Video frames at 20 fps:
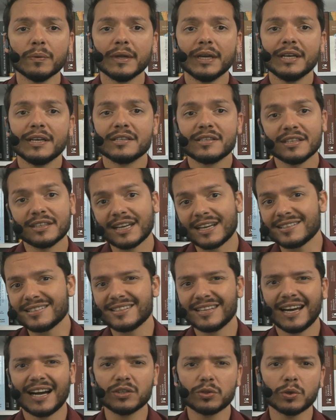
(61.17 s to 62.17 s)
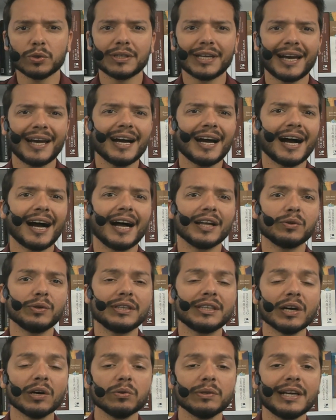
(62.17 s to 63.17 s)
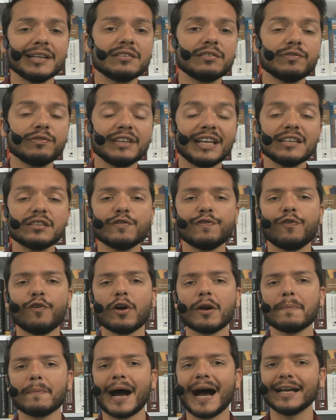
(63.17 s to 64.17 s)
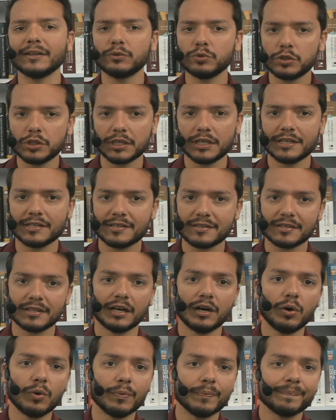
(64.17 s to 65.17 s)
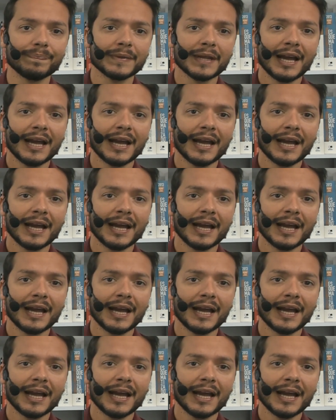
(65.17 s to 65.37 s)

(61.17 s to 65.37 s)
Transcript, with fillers: se está certo ou está errado. Então, nesse, nesse formato de questão,